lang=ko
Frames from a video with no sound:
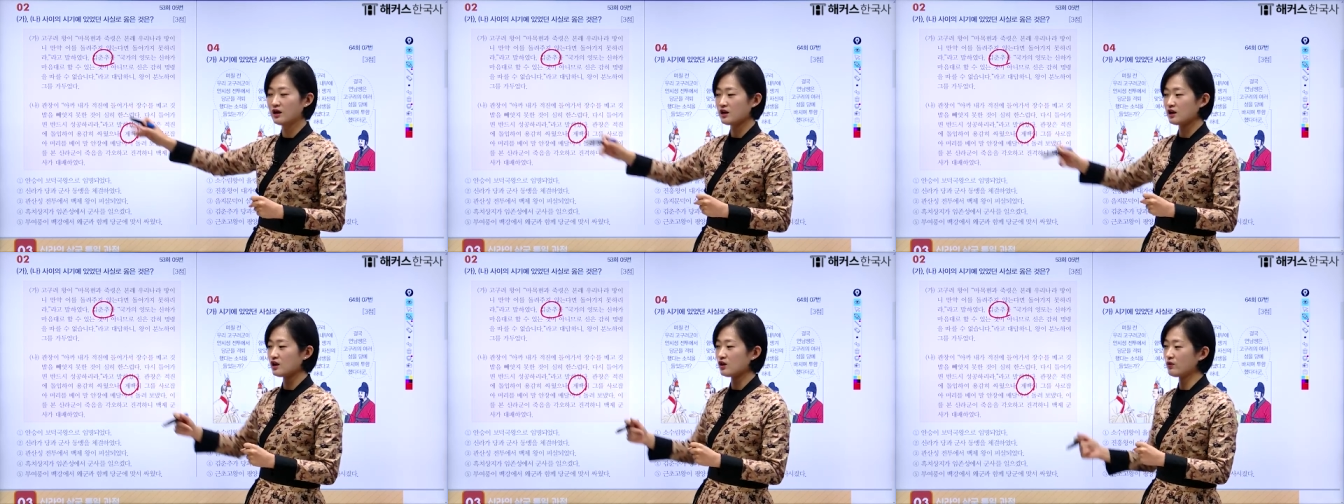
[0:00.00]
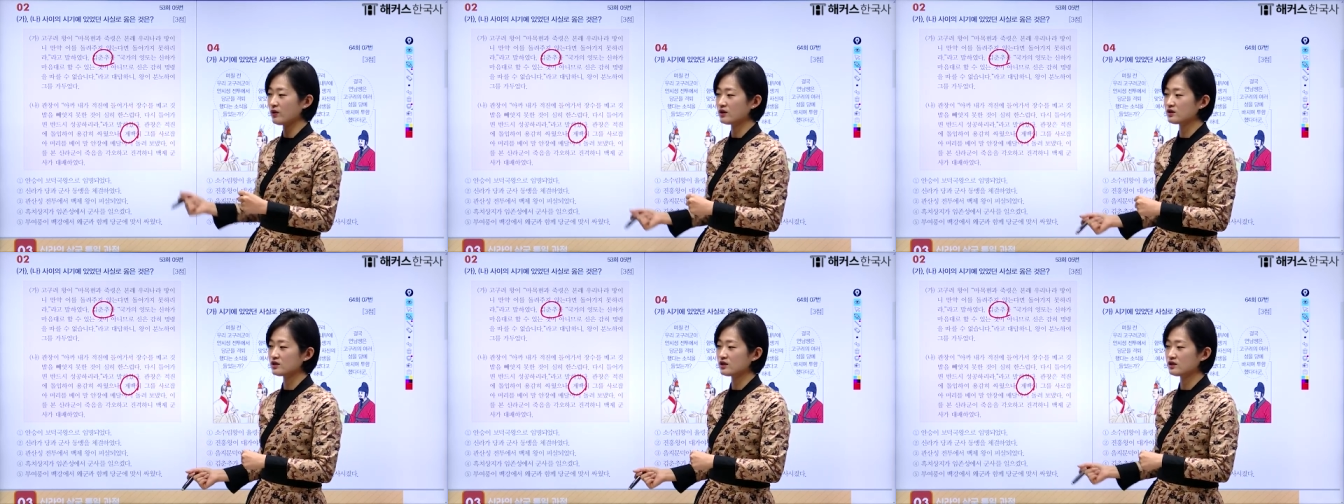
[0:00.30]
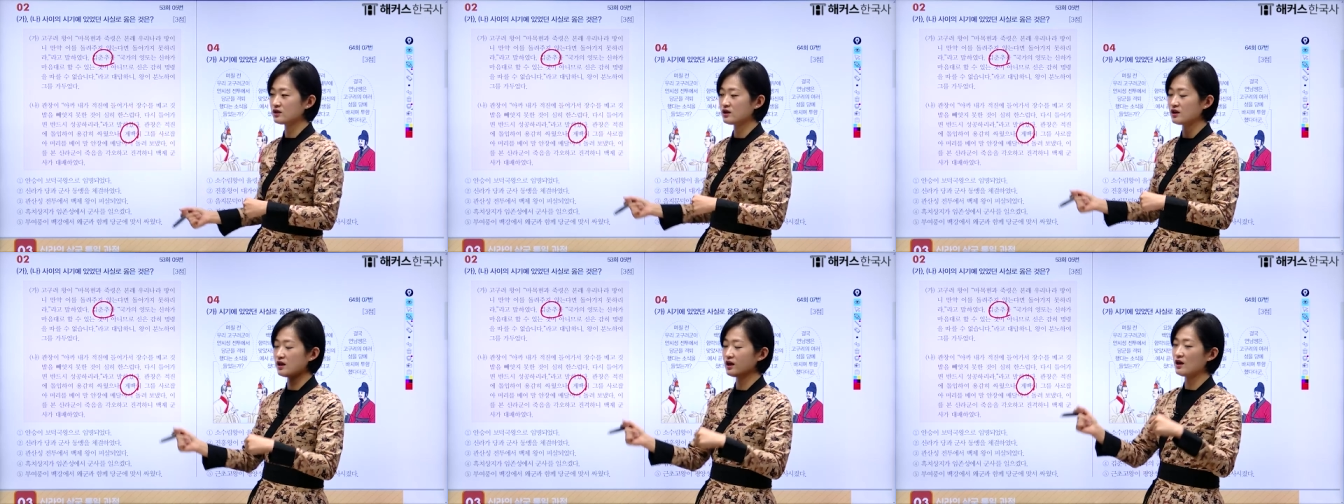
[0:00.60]
이
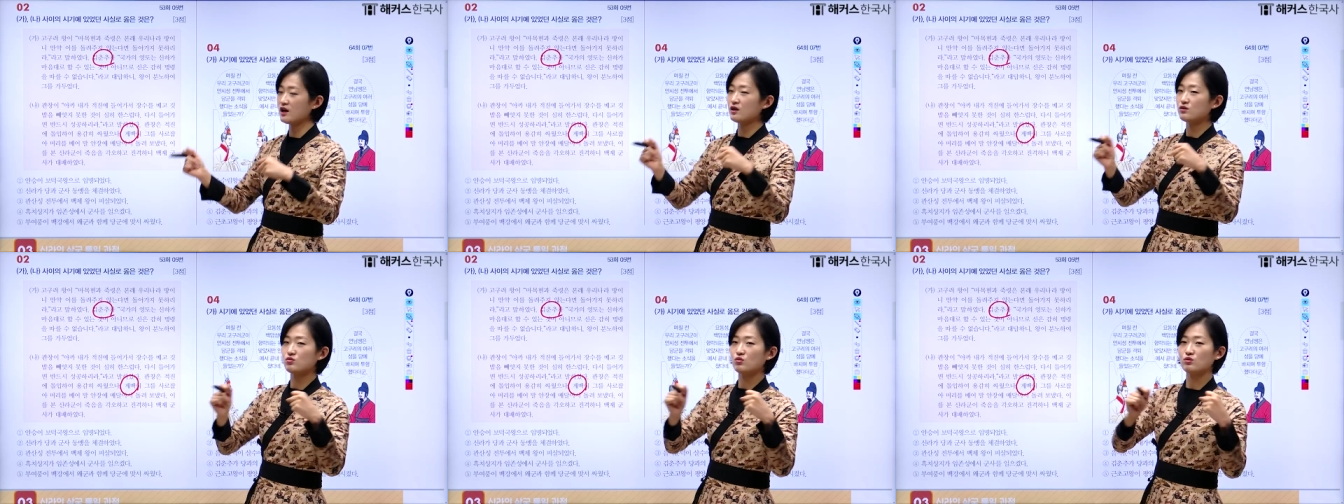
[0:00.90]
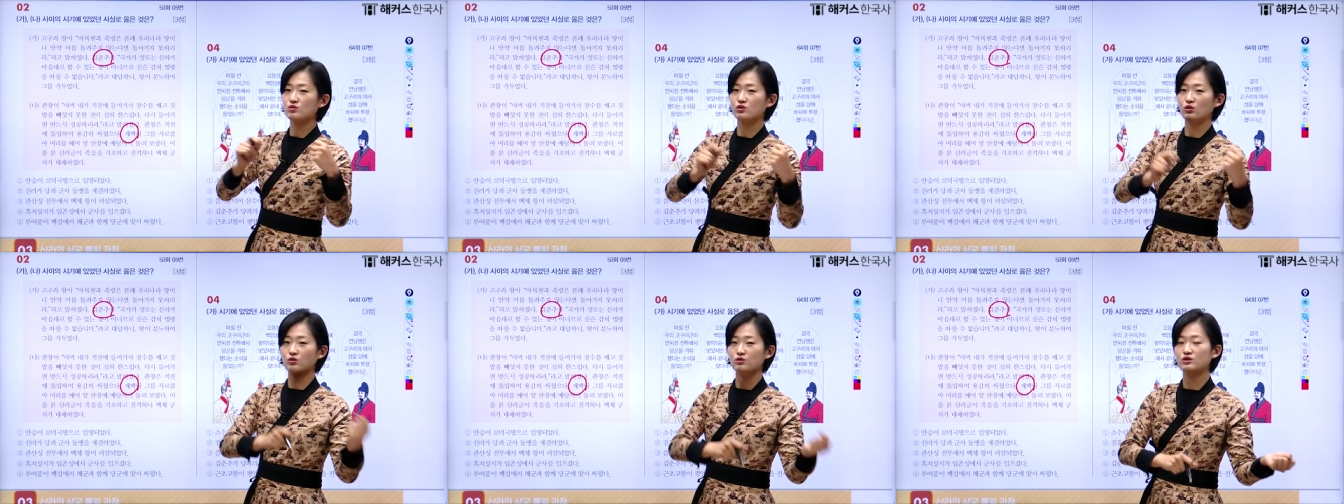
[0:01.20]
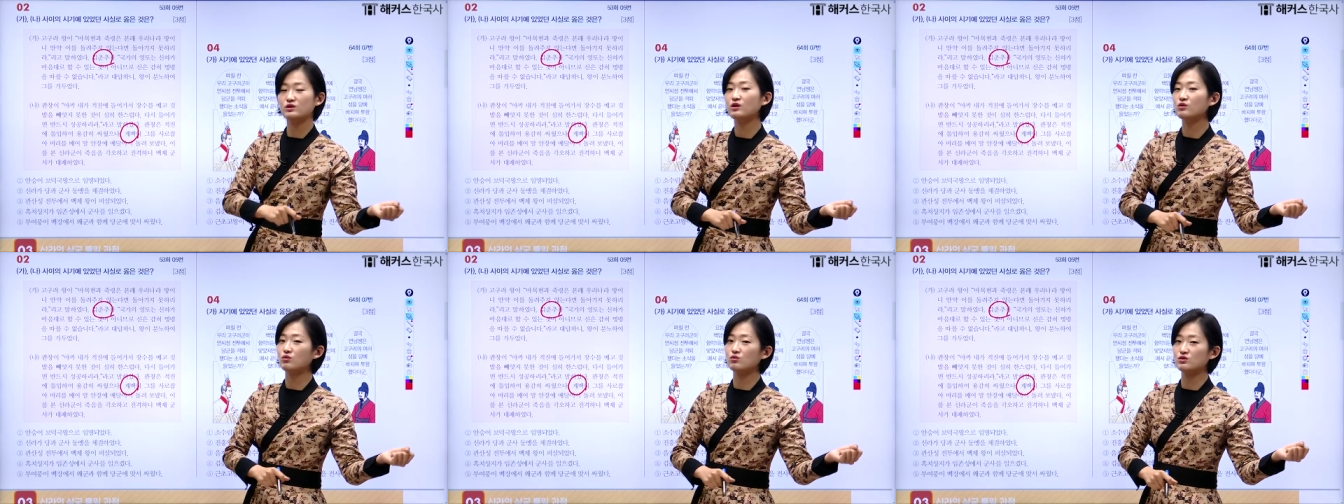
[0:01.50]
관창이 계속
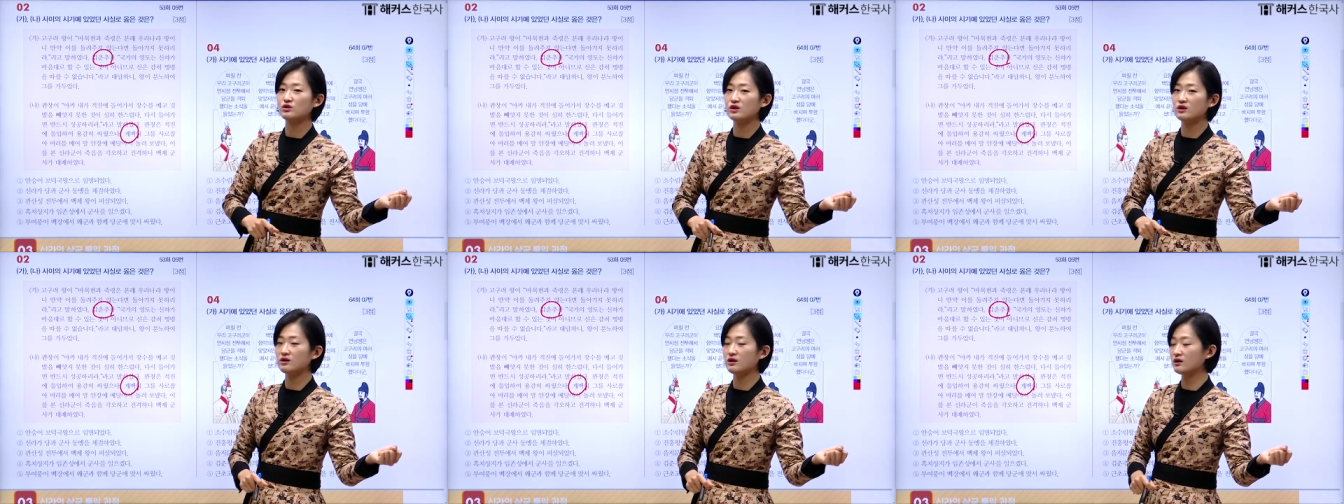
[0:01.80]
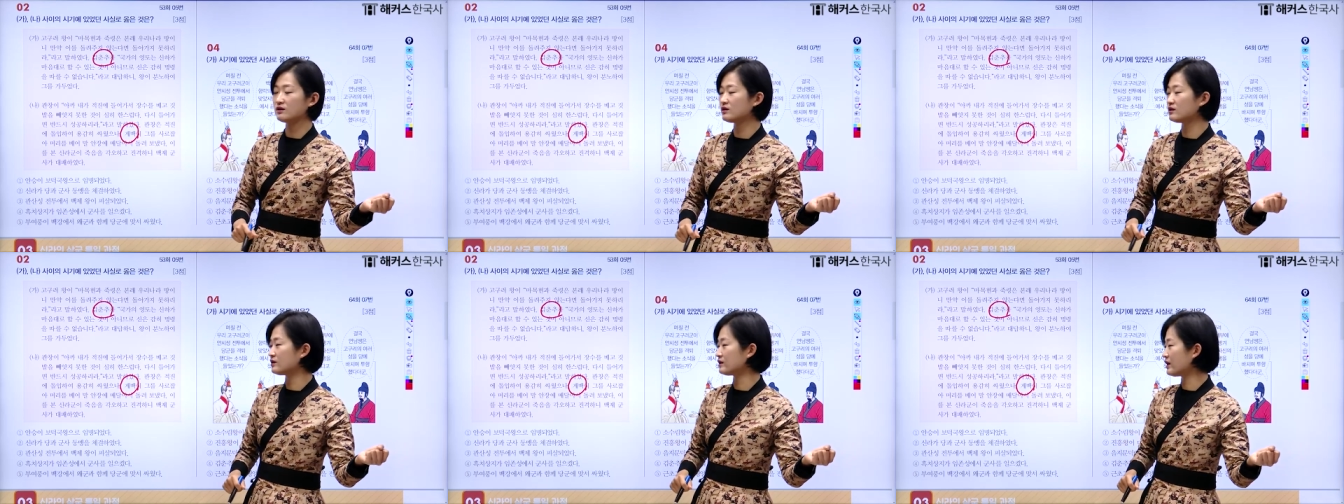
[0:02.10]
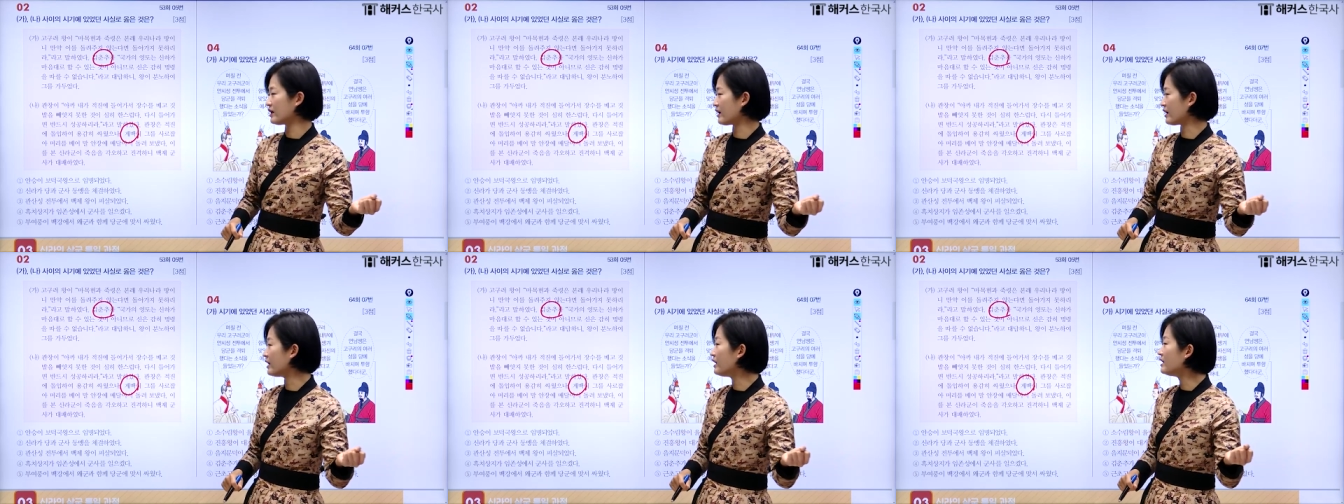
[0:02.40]
적진에 돌진을
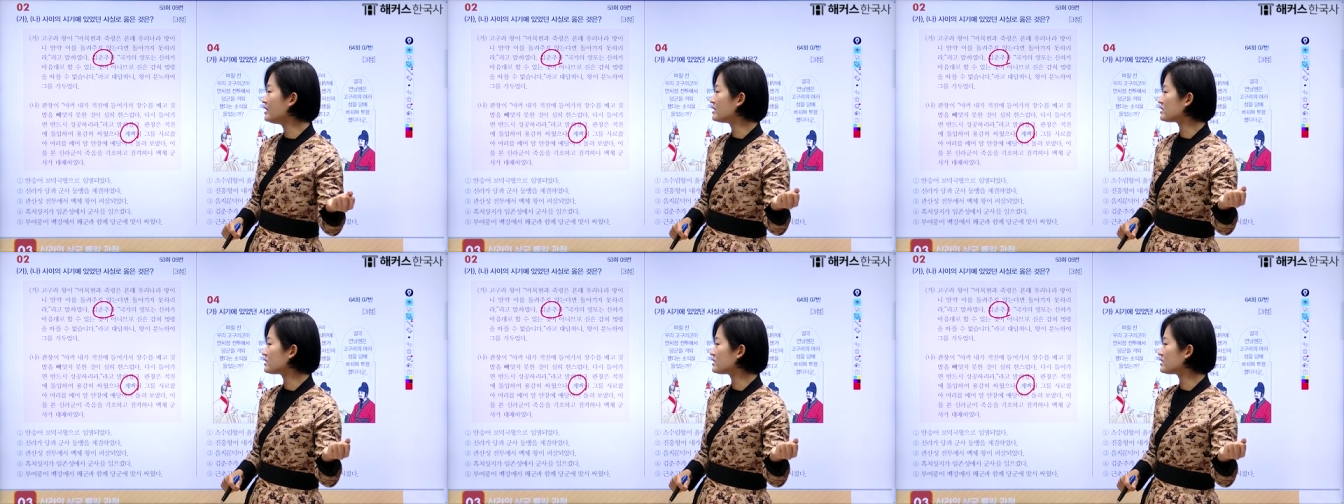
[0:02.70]
했는데